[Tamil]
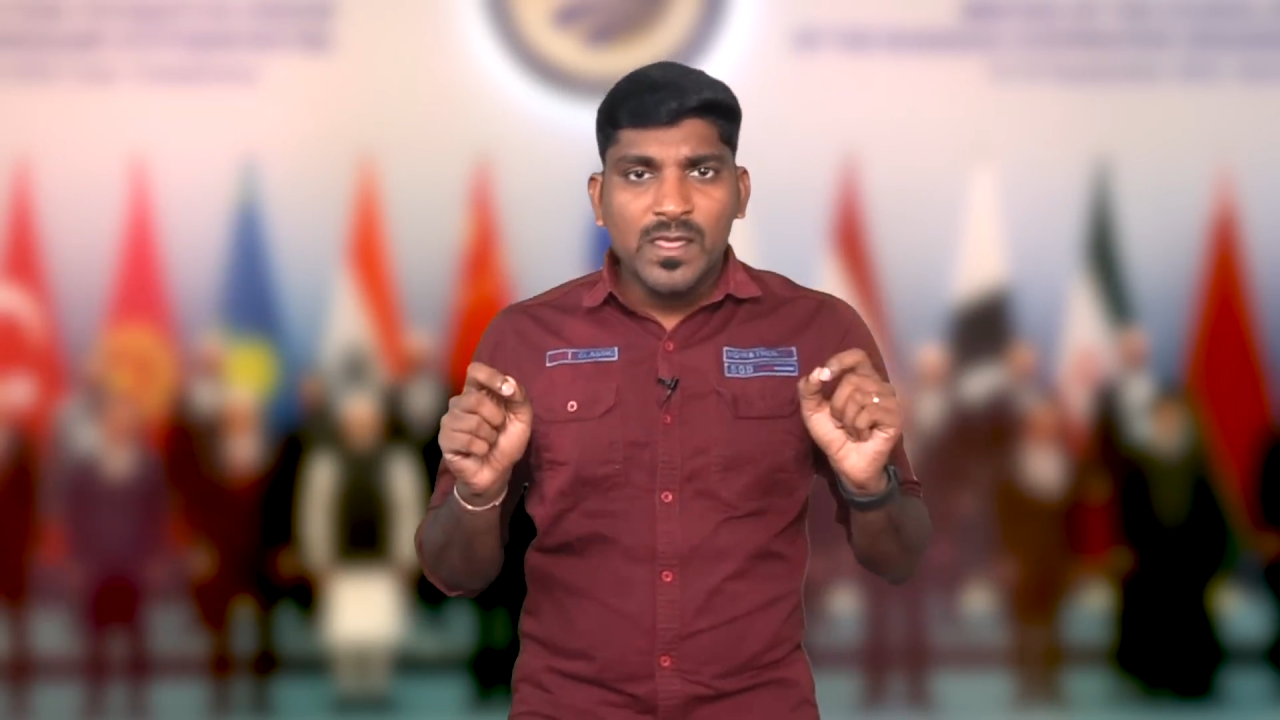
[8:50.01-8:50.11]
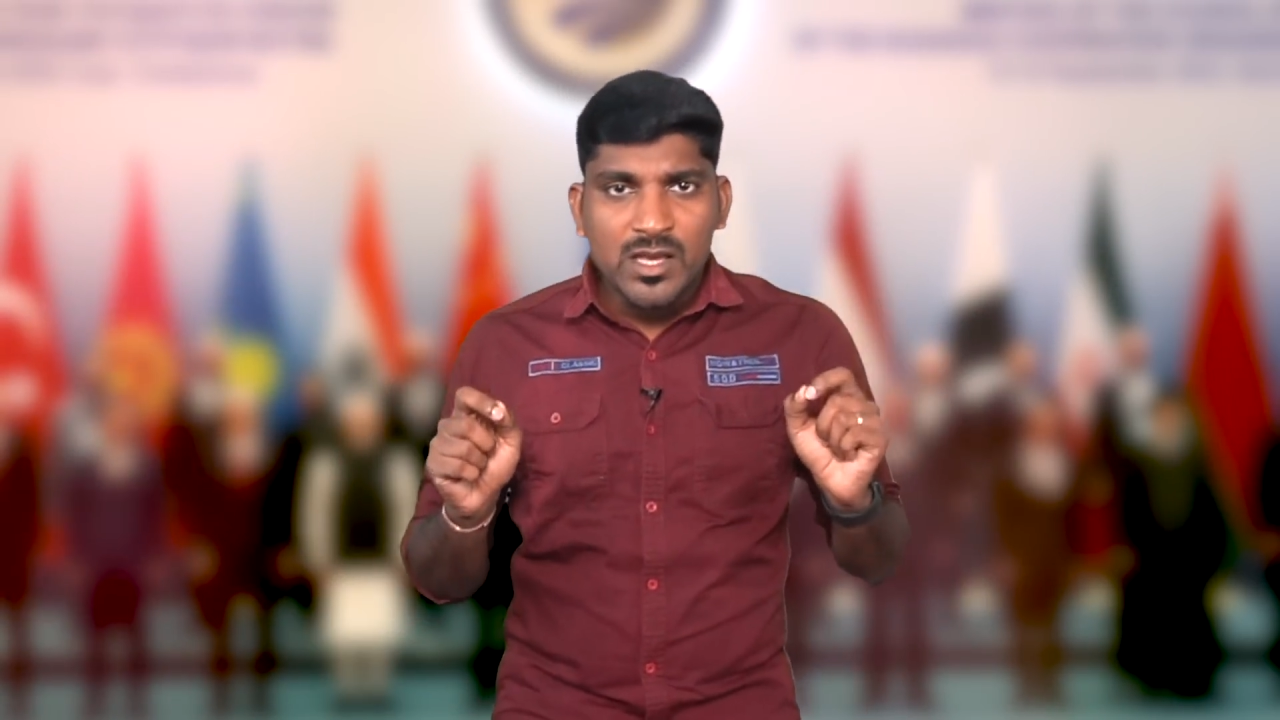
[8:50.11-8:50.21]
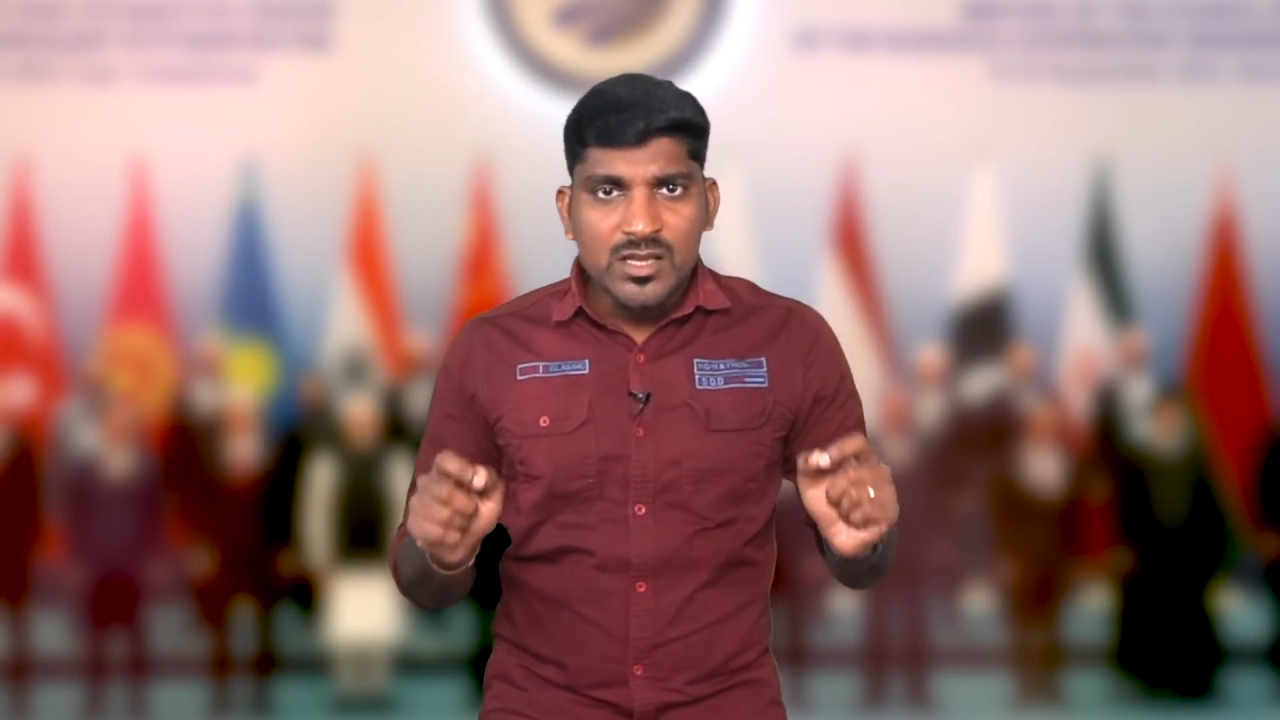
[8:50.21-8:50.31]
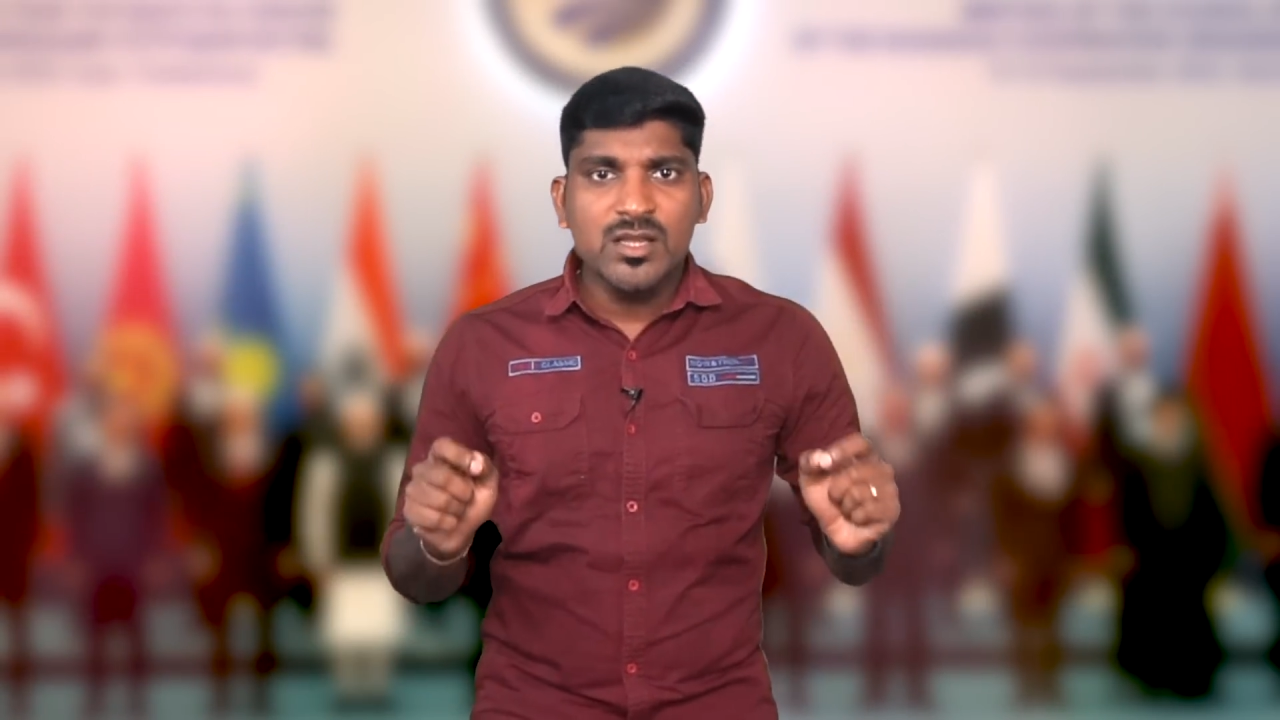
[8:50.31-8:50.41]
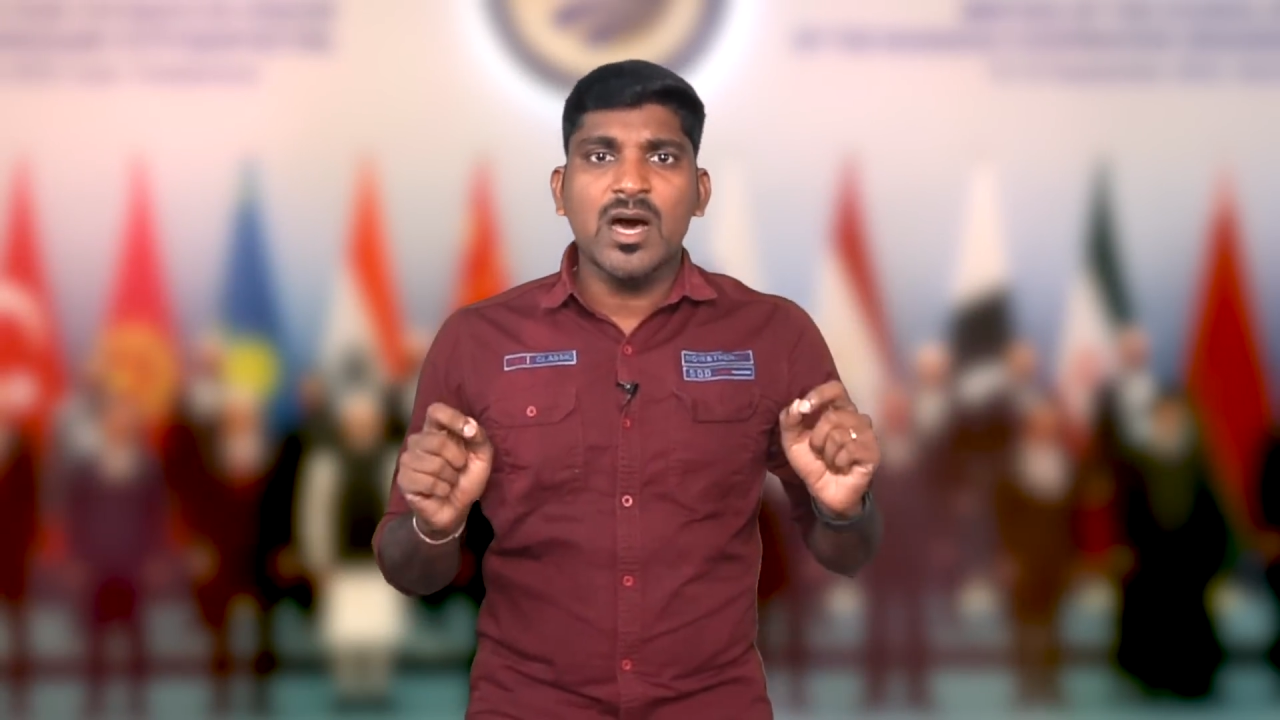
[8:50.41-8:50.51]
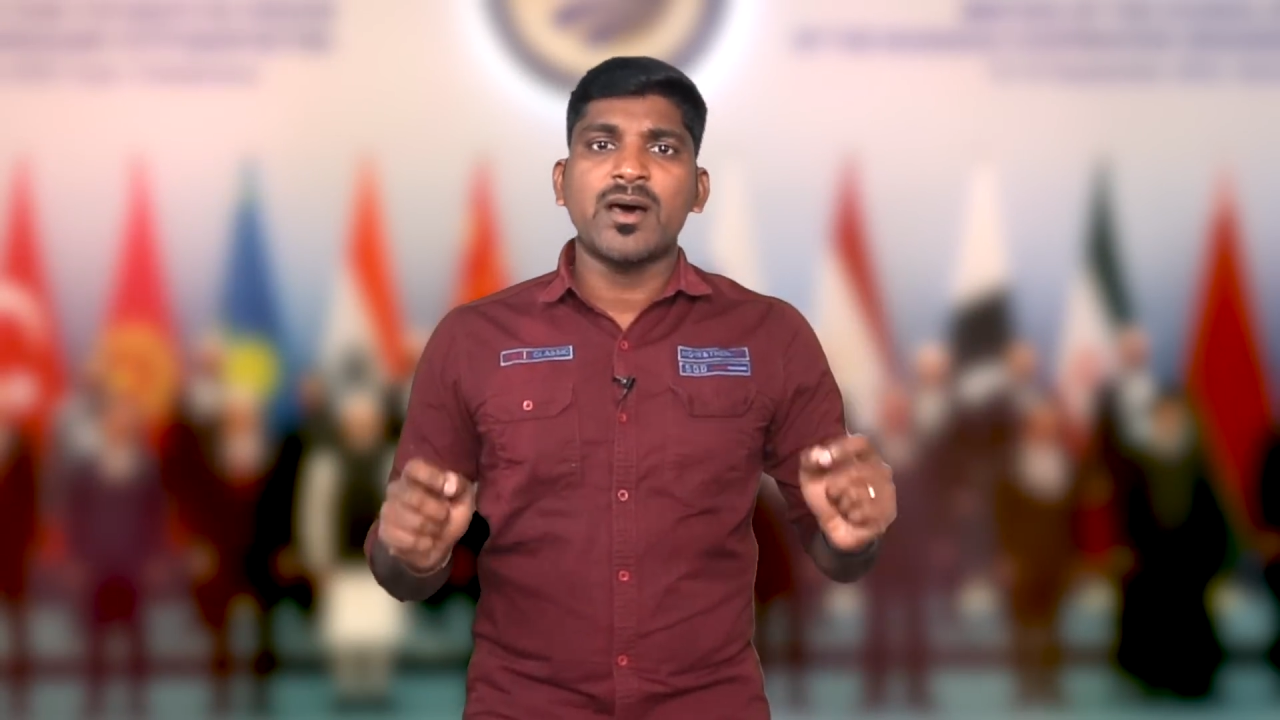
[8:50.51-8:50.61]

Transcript: இதுதான்